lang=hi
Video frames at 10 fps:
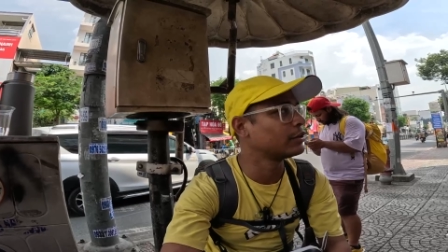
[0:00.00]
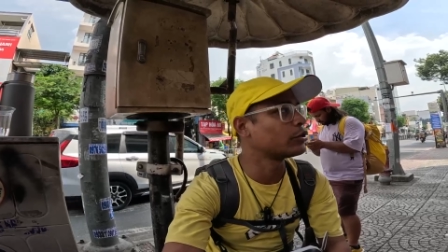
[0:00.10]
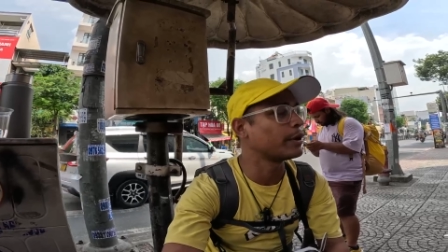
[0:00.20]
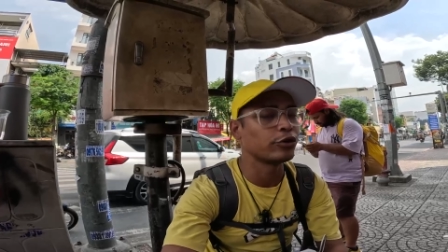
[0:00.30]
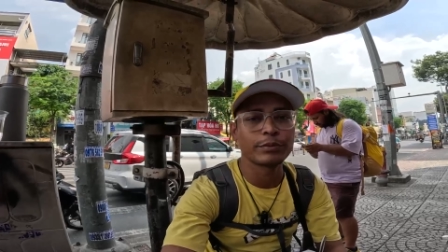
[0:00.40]

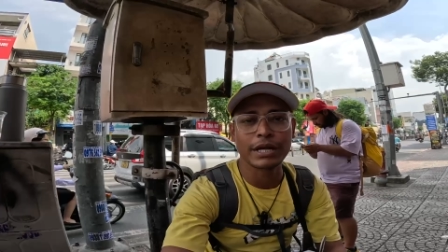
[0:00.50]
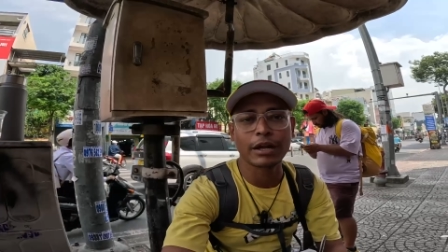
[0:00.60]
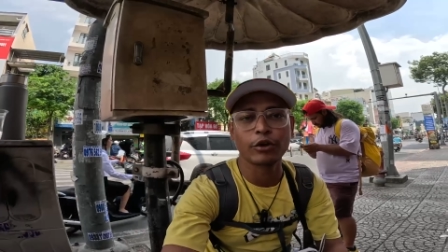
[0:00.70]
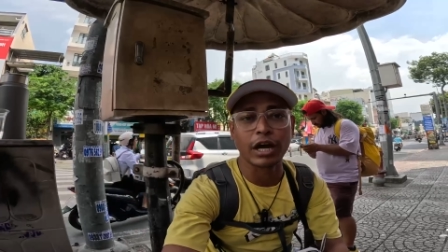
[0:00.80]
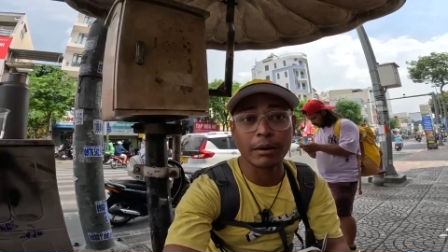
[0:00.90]
तो मैंने यूट्यूब
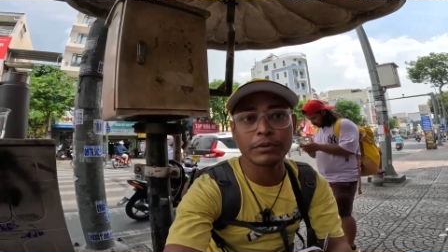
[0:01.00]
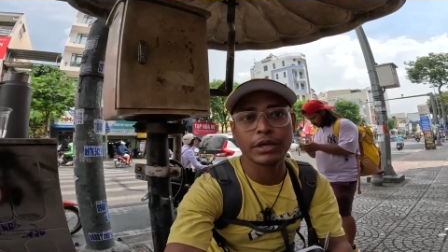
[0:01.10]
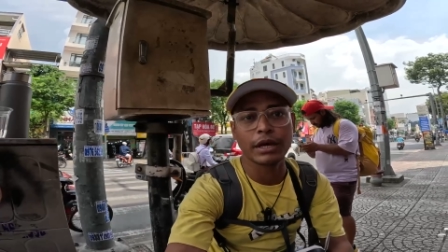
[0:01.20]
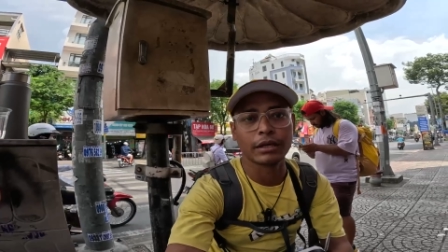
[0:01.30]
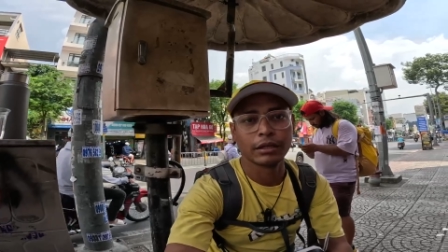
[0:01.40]
चैनल को नाम
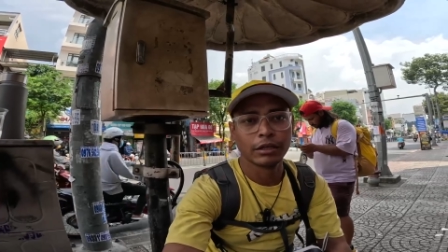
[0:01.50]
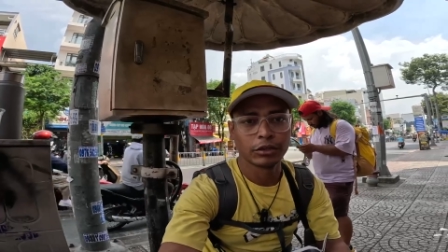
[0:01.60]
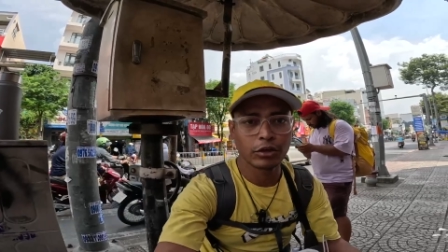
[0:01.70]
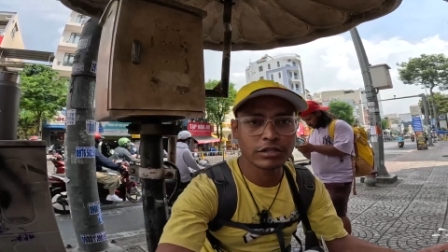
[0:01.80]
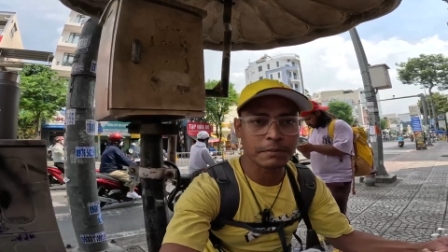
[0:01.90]
दिया
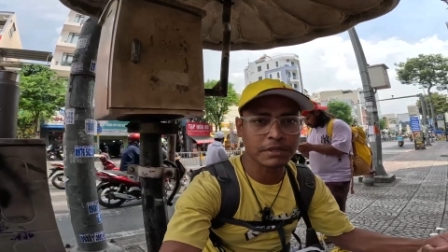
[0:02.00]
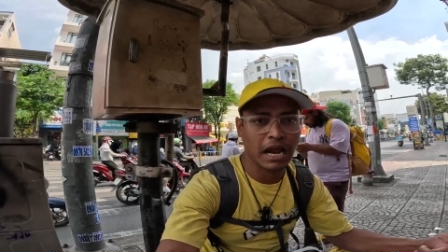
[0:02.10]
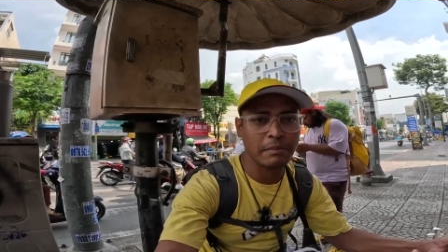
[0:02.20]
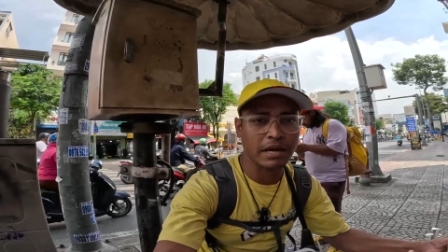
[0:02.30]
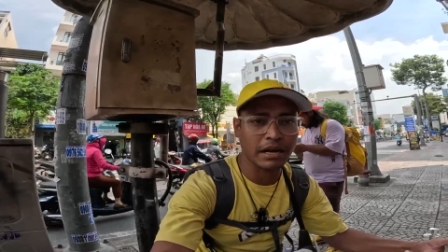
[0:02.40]
है तो ये
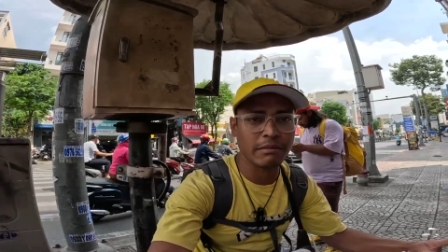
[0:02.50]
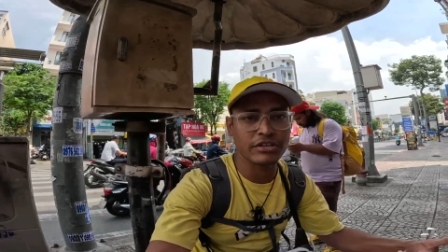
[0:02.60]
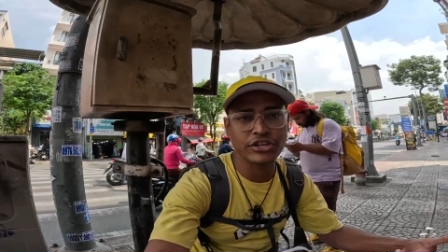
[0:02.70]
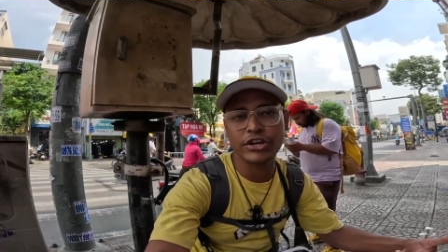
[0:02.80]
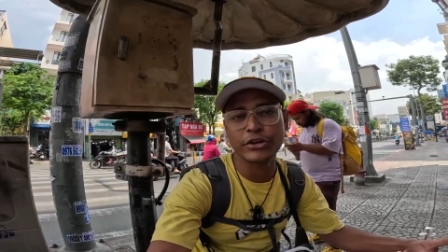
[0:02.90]
सब्सक्राइब कर रहे हैं
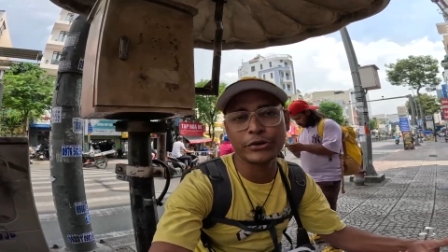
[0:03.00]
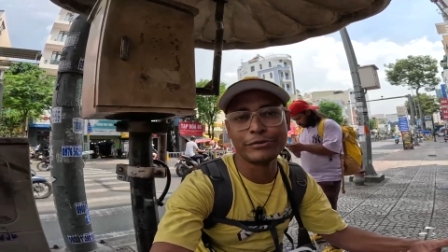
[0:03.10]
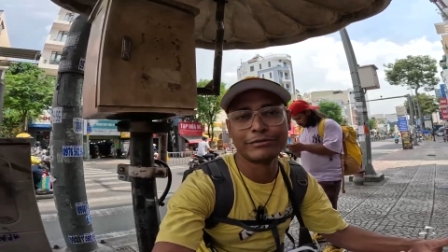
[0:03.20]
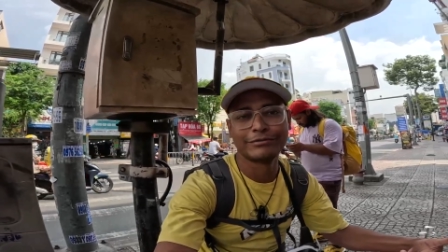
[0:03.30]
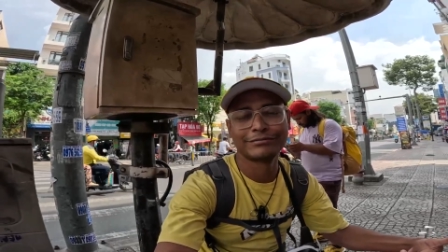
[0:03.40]
मेरे चैनल को
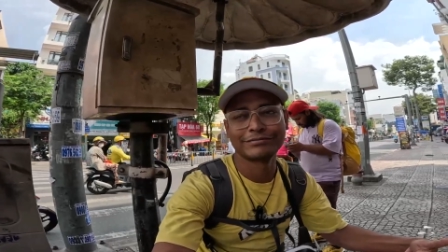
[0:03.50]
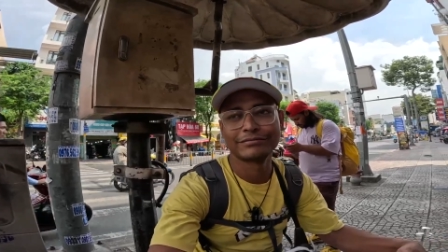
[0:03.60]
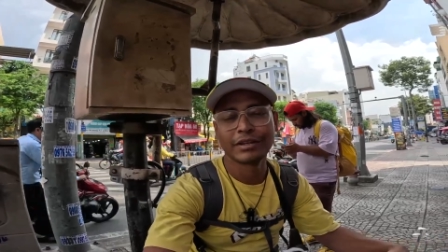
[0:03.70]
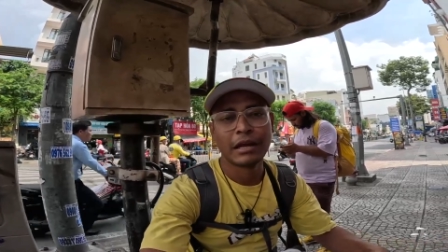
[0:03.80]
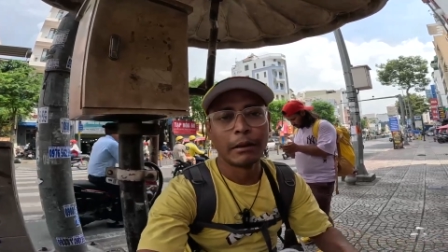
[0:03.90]

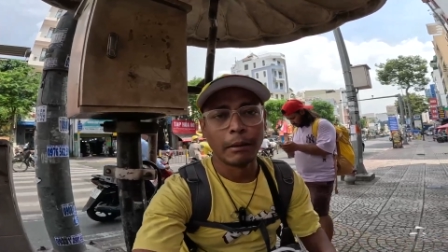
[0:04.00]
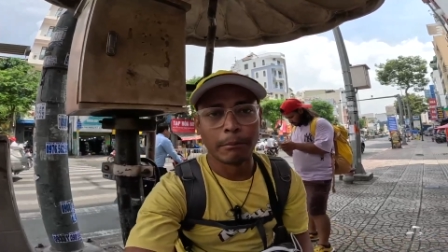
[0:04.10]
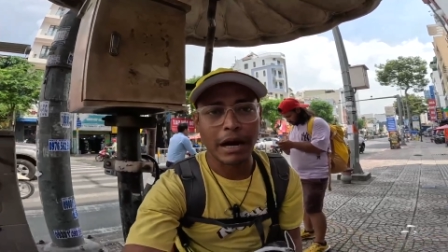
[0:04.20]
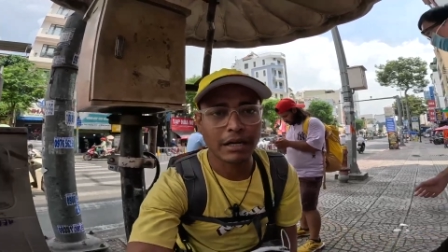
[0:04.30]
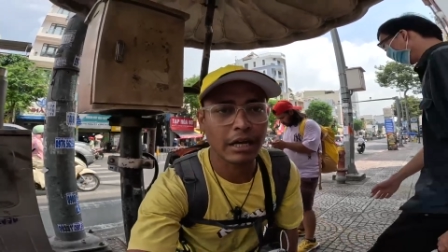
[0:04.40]

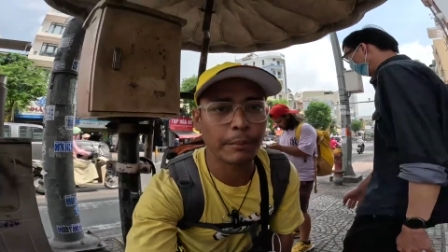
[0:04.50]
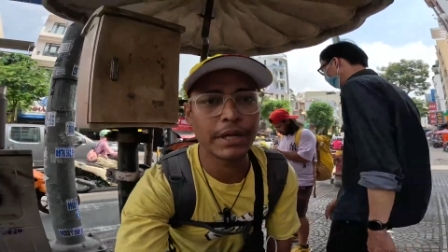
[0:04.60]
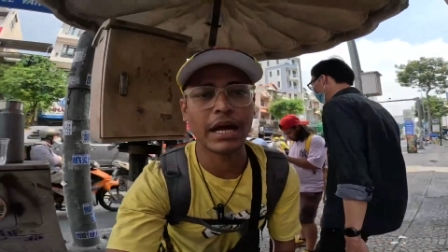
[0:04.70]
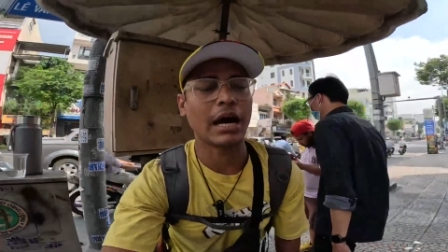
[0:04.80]
बाकी अभी ना